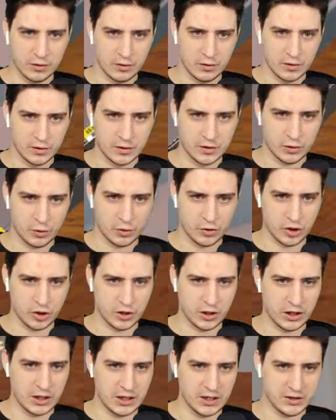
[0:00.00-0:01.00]
Сырочек
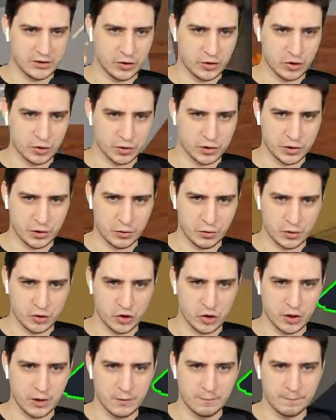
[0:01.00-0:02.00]
есть, еще
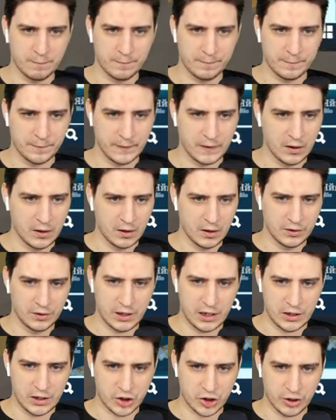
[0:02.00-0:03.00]
сырочек.
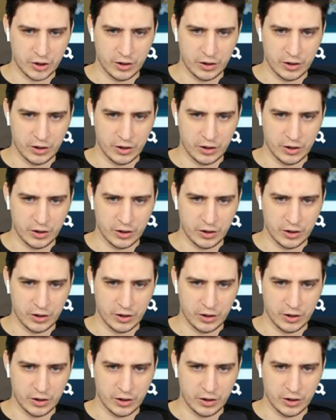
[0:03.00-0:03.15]
Дальше.